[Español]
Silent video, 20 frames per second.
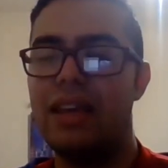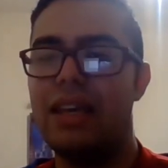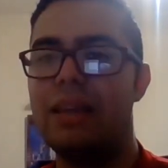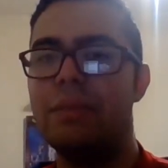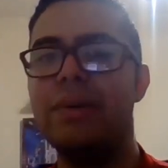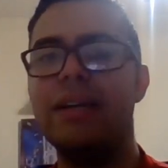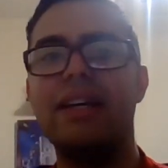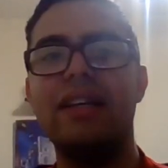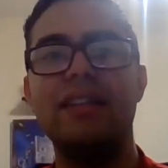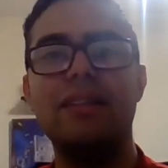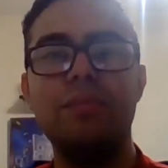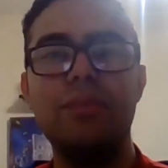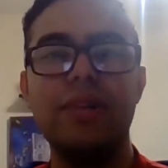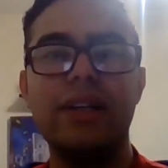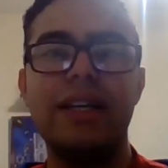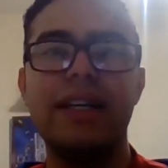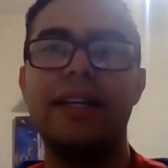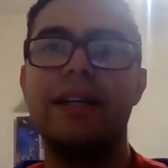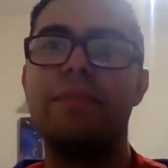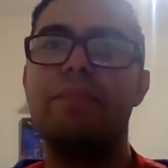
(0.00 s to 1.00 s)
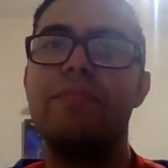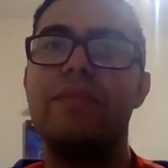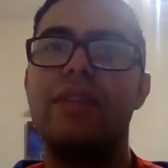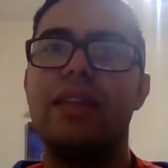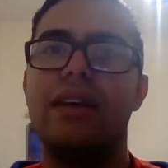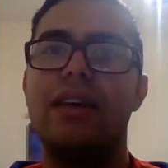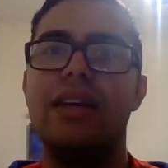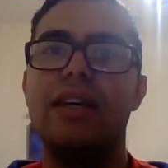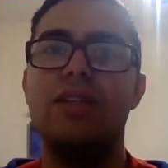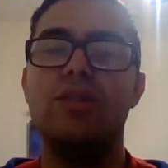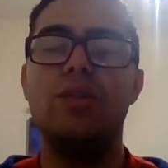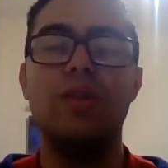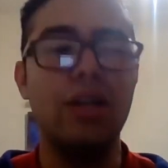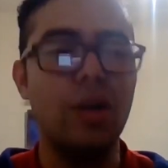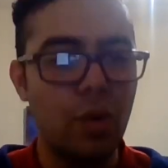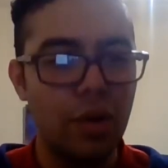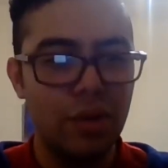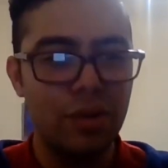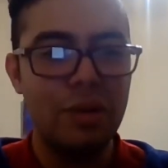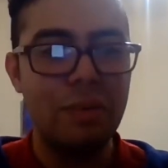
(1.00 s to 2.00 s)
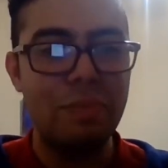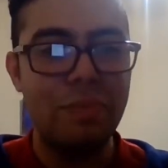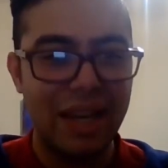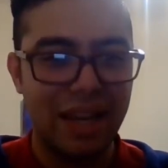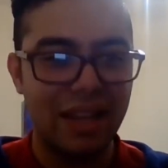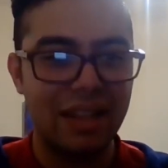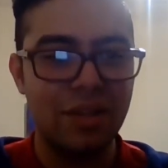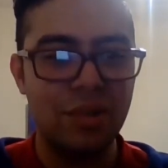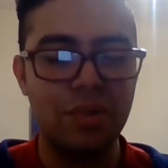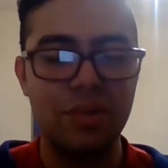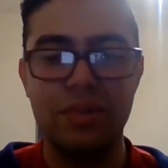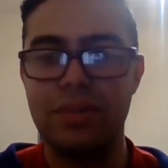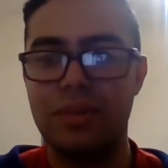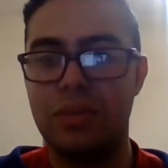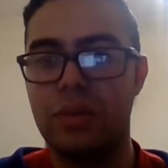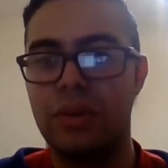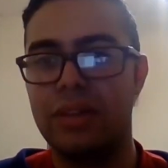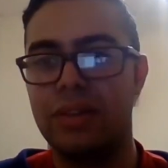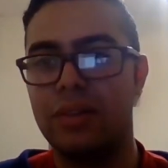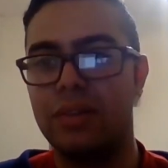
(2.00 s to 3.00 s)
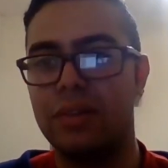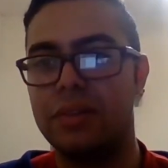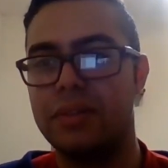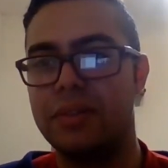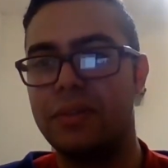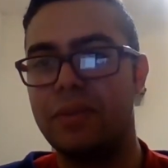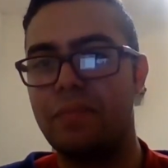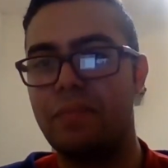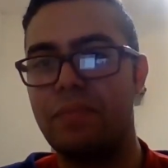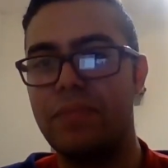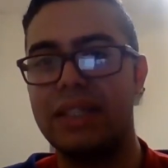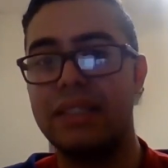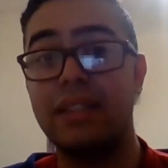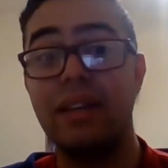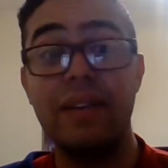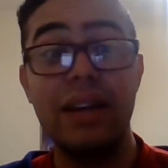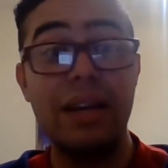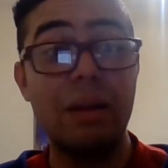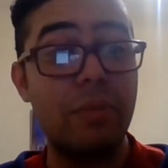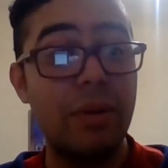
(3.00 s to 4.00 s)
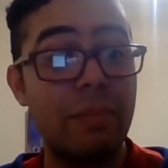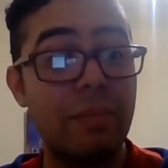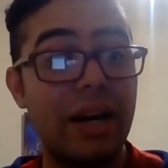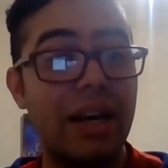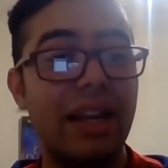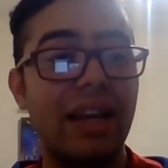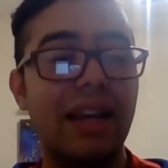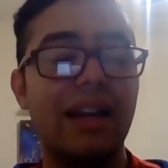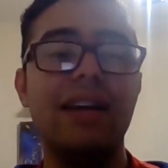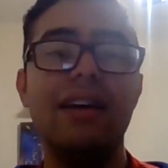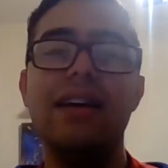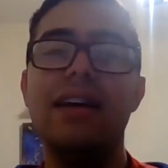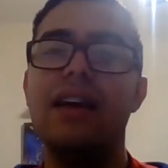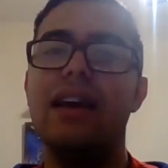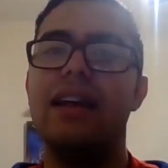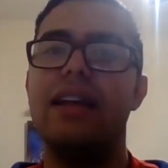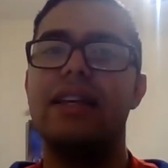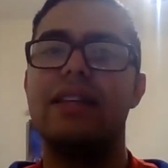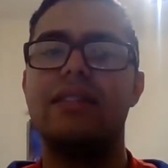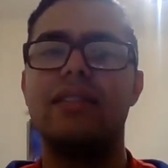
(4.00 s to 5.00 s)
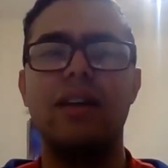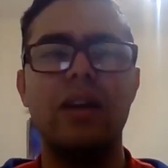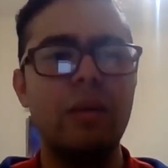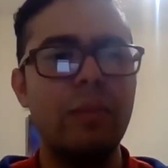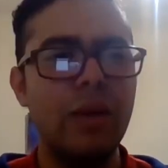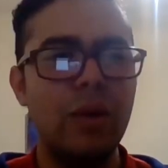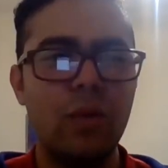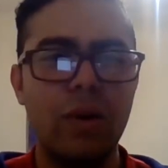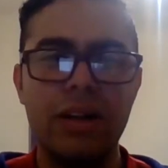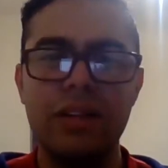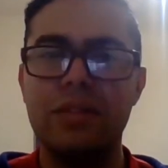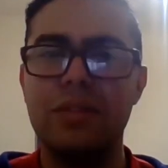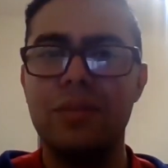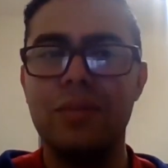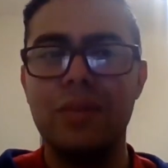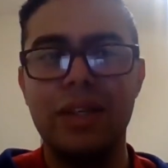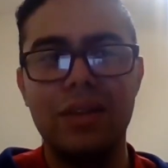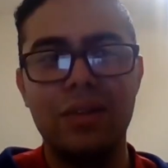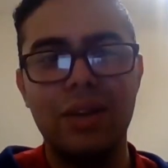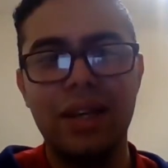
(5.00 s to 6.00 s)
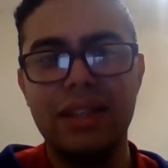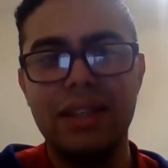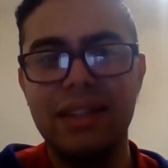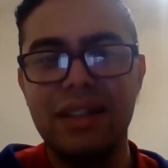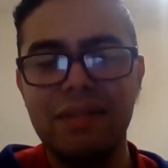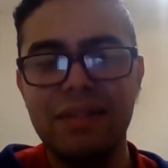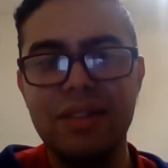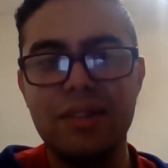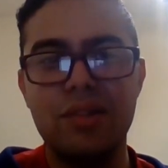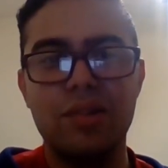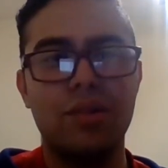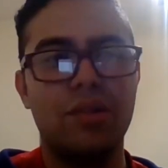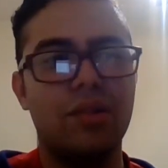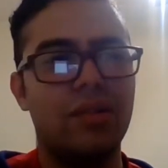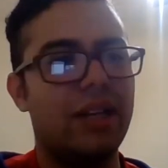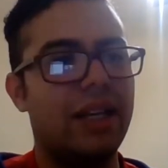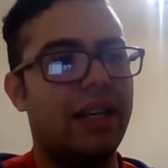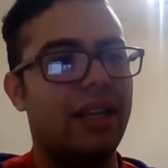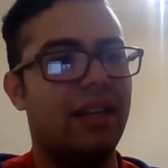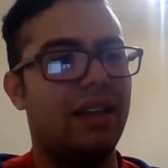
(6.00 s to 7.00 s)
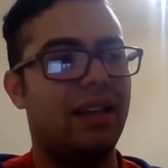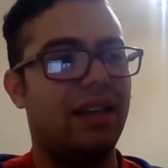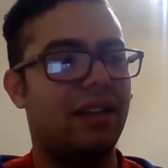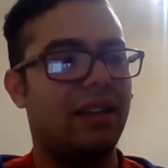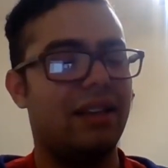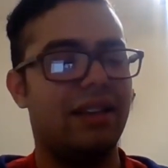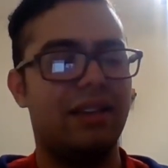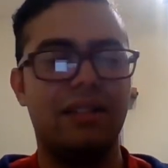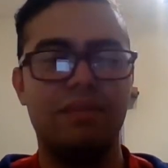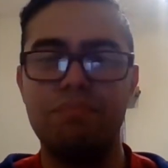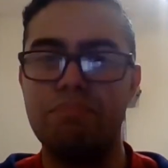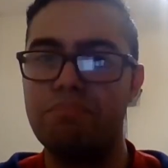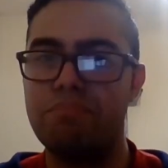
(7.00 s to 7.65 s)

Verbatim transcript: Y me encanta porque yo recuerdo de pequeño, cuando estaba en la primaria y estaba en mi cuarto viendo la televisión y